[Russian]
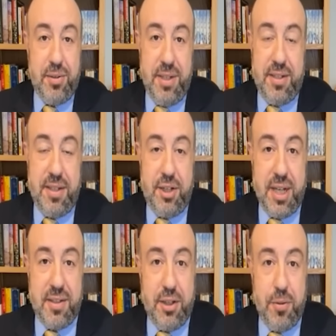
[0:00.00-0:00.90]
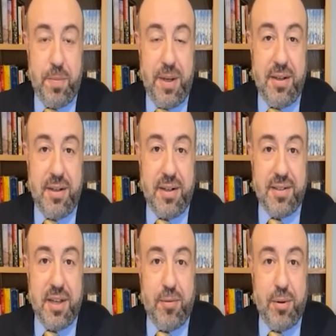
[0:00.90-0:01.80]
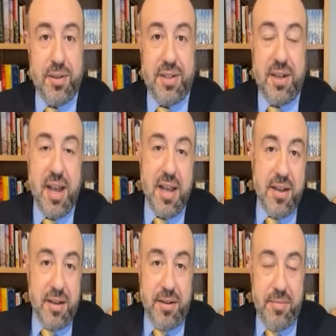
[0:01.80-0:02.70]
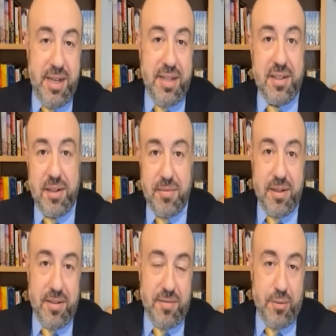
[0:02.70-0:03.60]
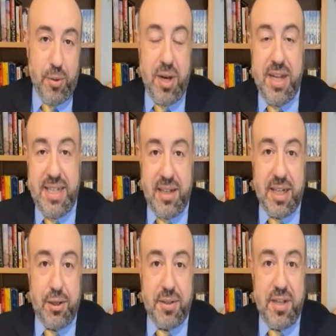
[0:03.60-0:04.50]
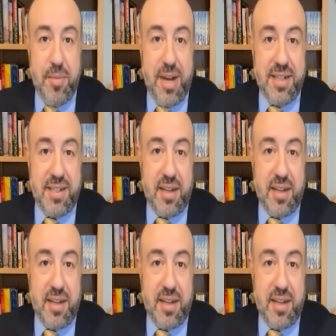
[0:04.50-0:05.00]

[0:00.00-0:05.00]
У них сейчас идут разговоры с их э, министром э, внутренних дел, который занимается